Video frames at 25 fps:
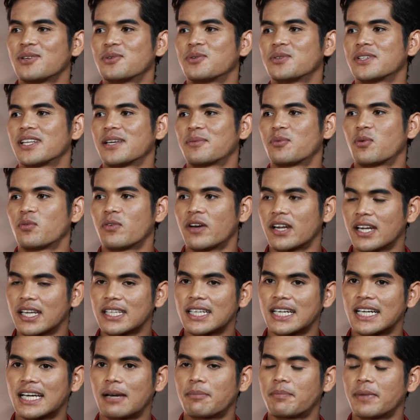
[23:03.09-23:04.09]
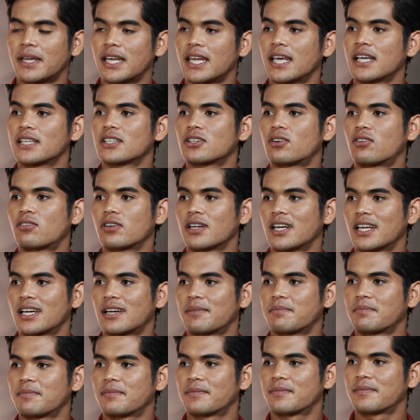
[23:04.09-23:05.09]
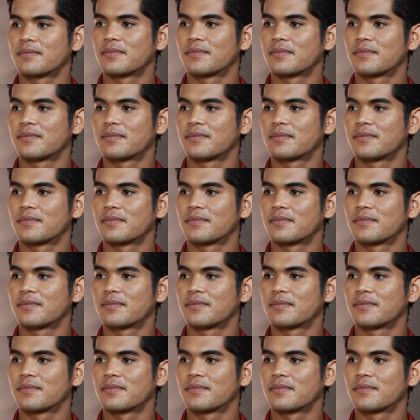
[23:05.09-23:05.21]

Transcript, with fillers: อยู่ แต่ผมว่าน่าจะกลับไปเล็กสองนละครับ